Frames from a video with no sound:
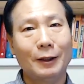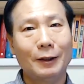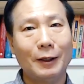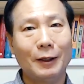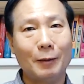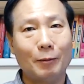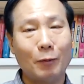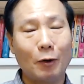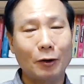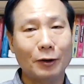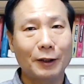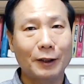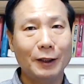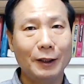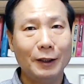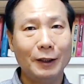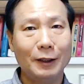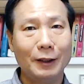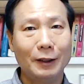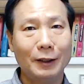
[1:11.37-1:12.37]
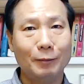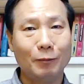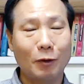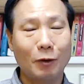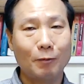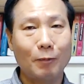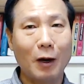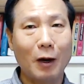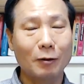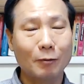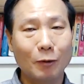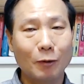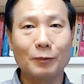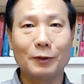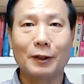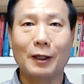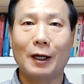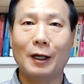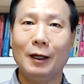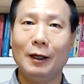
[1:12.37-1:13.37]
네, 먹기, 먹방을
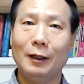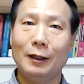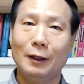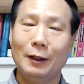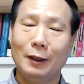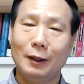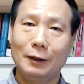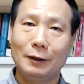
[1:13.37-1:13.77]
봅니다.